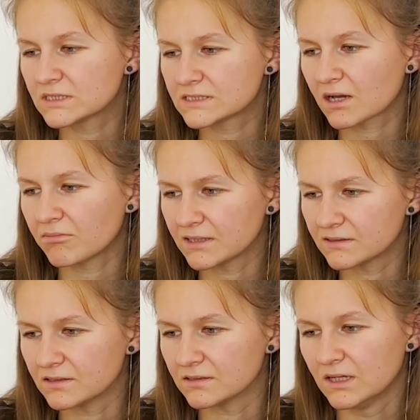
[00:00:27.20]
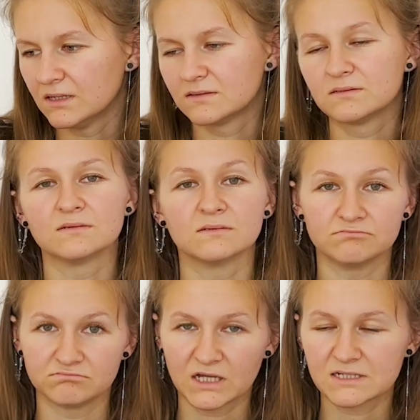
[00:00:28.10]
из команды э,
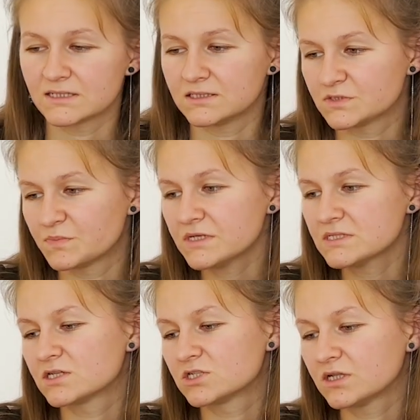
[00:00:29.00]
Казань Экспресс решил